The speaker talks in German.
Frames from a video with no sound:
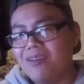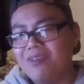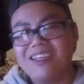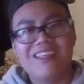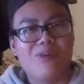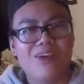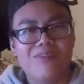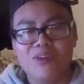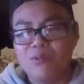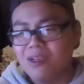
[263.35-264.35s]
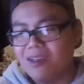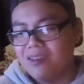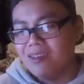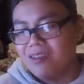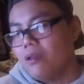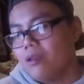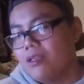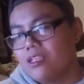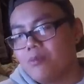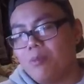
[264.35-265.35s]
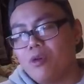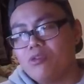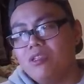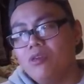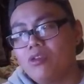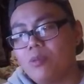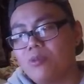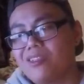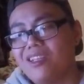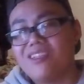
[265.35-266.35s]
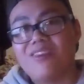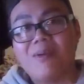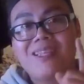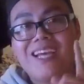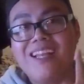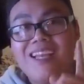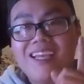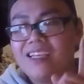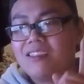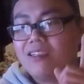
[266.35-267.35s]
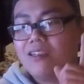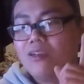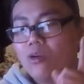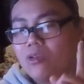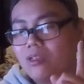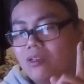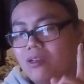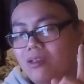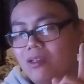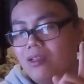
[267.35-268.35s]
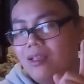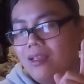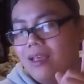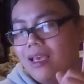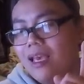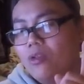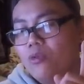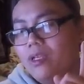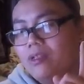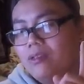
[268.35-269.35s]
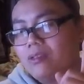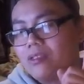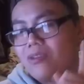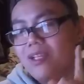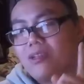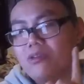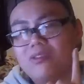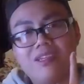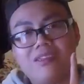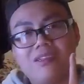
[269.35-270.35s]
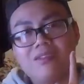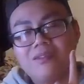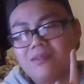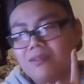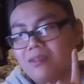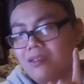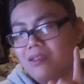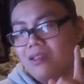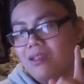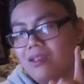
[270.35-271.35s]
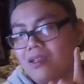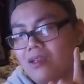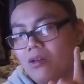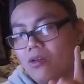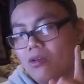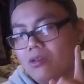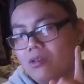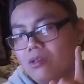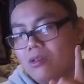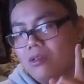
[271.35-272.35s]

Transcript: genau eigentlich unbekannt. Hier ist mein Mozi, 100%. Das war mein allererster 100er. Halloween 2016 und